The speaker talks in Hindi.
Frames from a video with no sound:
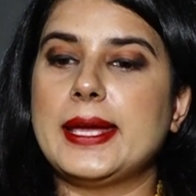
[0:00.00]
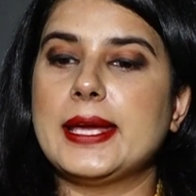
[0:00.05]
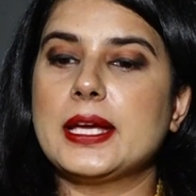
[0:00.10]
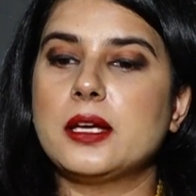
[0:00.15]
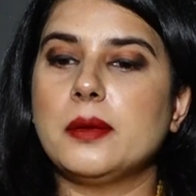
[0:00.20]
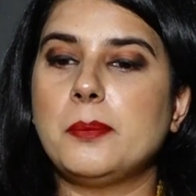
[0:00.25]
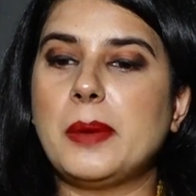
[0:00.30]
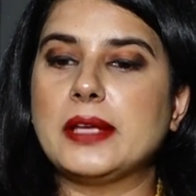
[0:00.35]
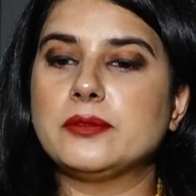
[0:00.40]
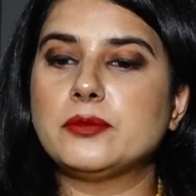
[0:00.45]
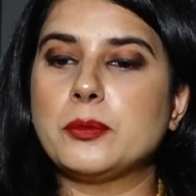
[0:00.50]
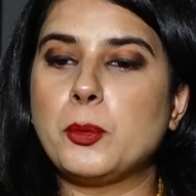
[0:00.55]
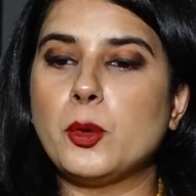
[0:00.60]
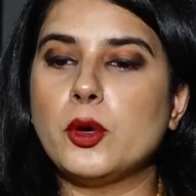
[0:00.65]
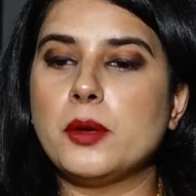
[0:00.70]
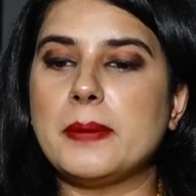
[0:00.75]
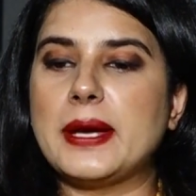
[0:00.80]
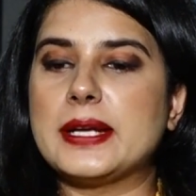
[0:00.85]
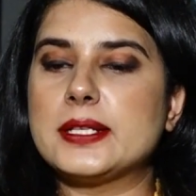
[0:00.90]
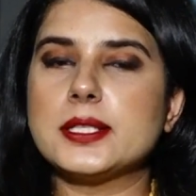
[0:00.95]
एक
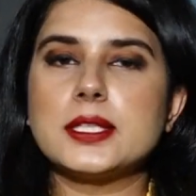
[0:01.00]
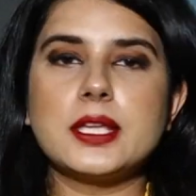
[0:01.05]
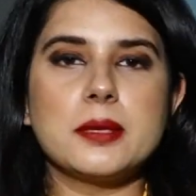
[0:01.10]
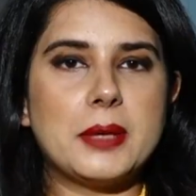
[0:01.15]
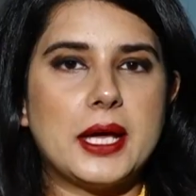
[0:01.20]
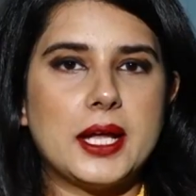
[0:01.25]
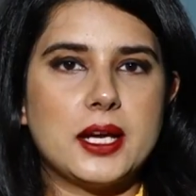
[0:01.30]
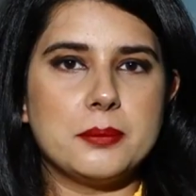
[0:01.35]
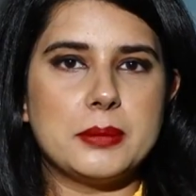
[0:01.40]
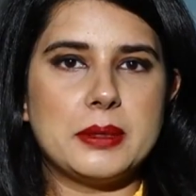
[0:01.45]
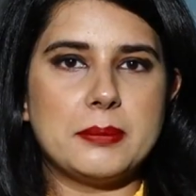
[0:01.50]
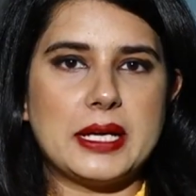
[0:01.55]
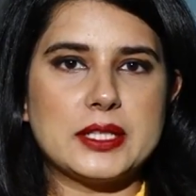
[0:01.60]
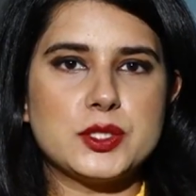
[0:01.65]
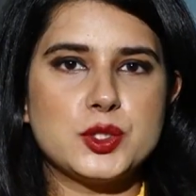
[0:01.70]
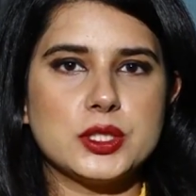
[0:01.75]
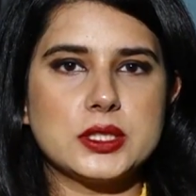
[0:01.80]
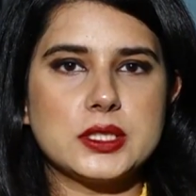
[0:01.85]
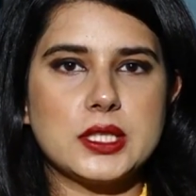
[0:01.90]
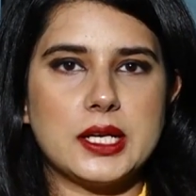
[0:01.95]
महत्वपूर्ण बैठक के बारे में
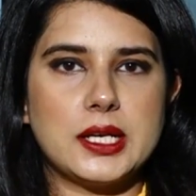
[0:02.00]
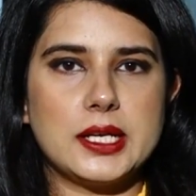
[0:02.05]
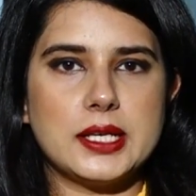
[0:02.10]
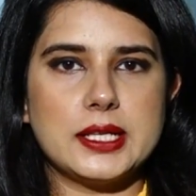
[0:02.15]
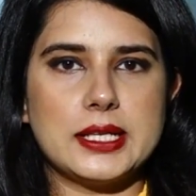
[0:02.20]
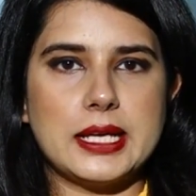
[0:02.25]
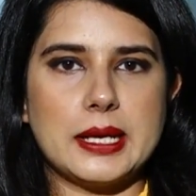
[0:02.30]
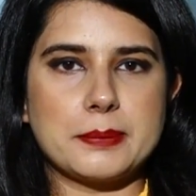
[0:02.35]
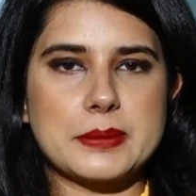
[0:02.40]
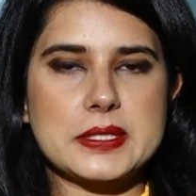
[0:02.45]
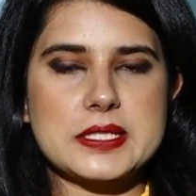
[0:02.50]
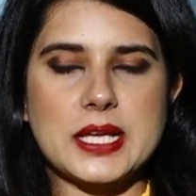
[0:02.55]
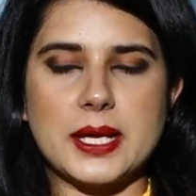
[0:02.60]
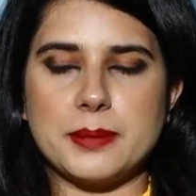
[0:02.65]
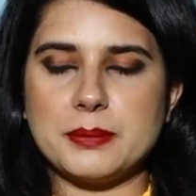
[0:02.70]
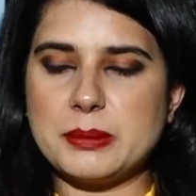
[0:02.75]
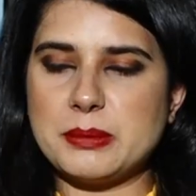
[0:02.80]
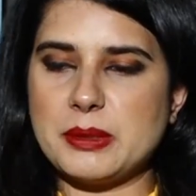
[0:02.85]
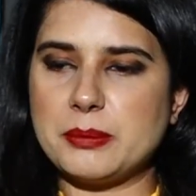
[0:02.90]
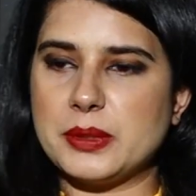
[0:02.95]
बातचीत करने के लिए आपके
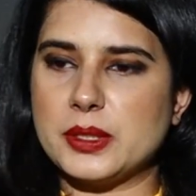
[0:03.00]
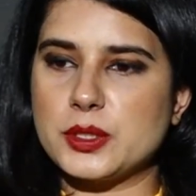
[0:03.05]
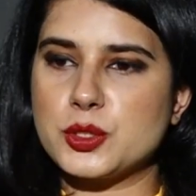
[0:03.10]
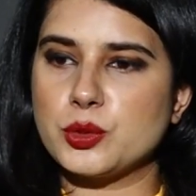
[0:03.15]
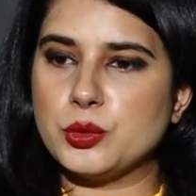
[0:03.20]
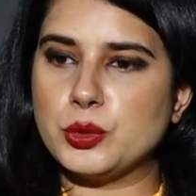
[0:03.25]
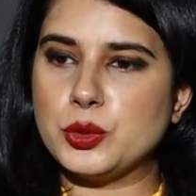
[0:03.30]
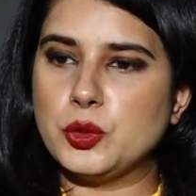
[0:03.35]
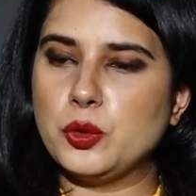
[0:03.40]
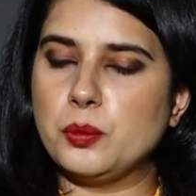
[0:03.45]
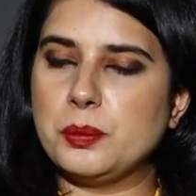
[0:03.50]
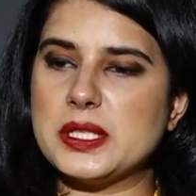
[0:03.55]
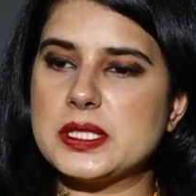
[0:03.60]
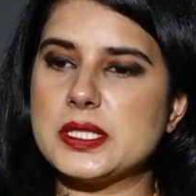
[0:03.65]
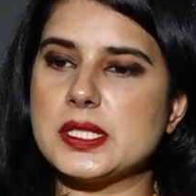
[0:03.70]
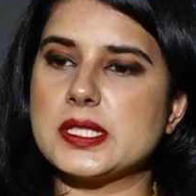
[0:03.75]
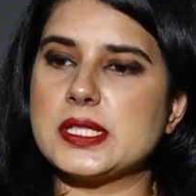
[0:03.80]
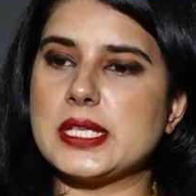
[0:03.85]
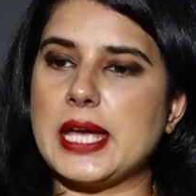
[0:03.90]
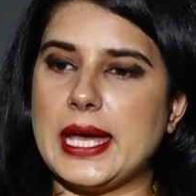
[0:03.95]
सामने मैं पेश हुई हूं
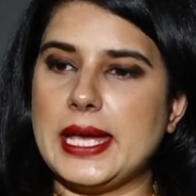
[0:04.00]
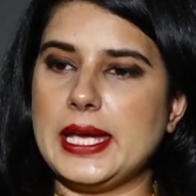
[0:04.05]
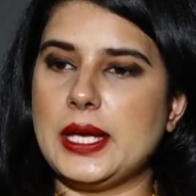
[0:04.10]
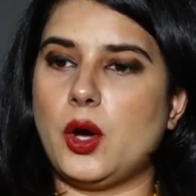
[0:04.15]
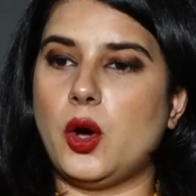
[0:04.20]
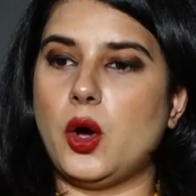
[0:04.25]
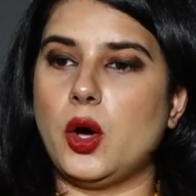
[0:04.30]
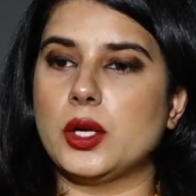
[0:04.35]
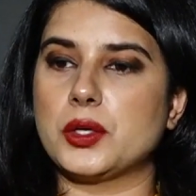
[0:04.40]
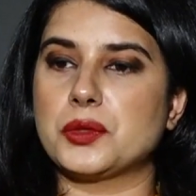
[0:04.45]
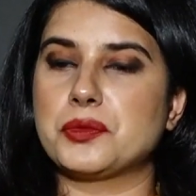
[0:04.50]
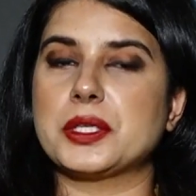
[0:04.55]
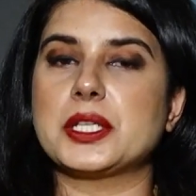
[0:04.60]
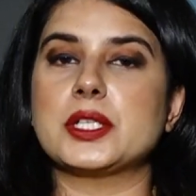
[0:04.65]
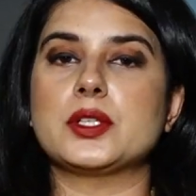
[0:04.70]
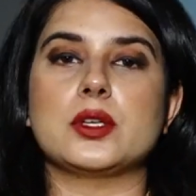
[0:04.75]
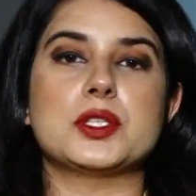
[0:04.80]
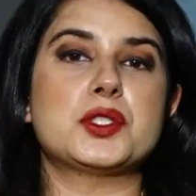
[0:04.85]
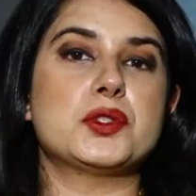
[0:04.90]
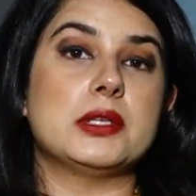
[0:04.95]
बीसीसीआई और
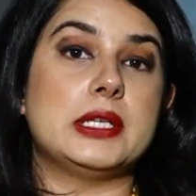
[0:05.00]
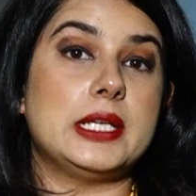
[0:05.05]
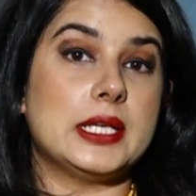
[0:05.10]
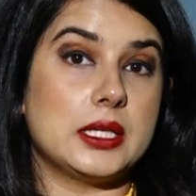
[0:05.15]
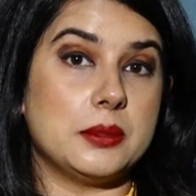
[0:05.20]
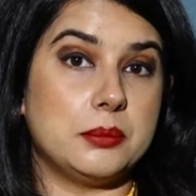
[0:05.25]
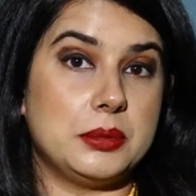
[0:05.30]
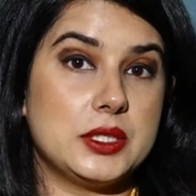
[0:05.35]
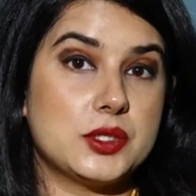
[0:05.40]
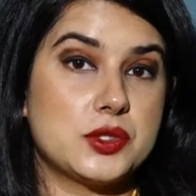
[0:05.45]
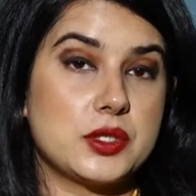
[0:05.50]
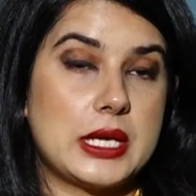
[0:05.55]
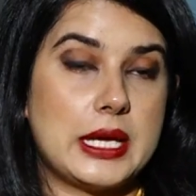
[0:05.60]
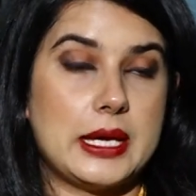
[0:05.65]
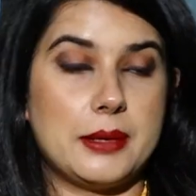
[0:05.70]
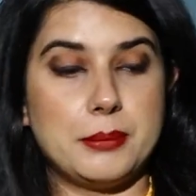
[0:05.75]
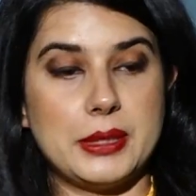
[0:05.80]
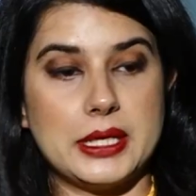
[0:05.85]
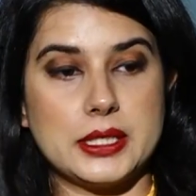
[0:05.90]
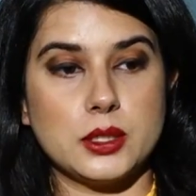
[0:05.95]
क्रिकेट ऑस्ट्रेलिया के बीच ये
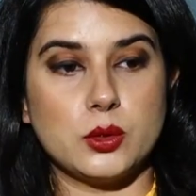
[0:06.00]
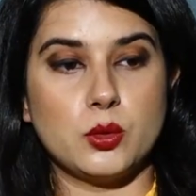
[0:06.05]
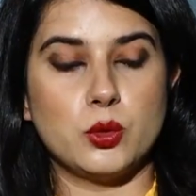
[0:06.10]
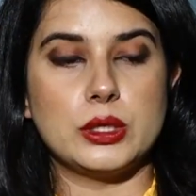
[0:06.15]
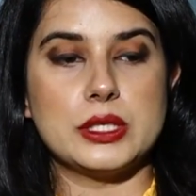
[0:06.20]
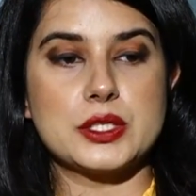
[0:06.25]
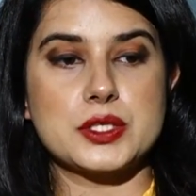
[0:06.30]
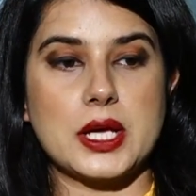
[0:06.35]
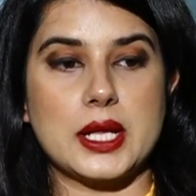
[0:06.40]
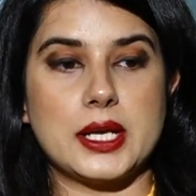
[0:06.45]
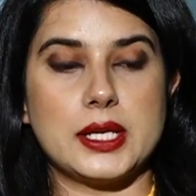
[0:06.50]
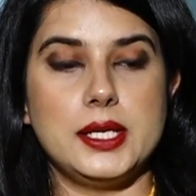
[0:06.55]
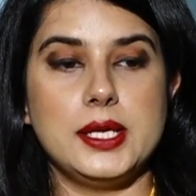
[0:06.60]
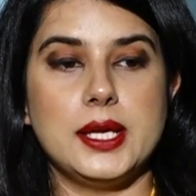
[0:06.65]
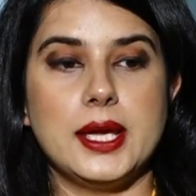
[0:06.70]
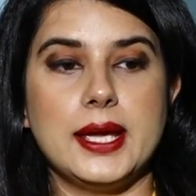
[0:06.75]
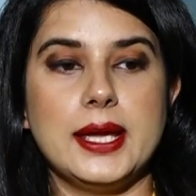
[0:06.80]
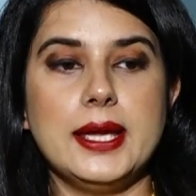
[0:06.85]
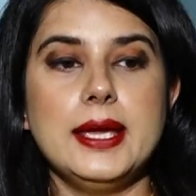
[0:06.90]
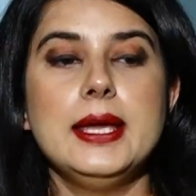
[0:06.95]
अहम बैठक होने जा
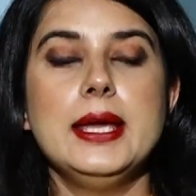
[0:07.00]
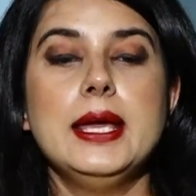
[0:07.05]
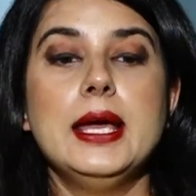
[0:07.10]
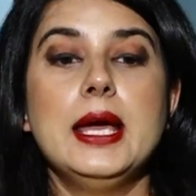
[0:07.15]
रही है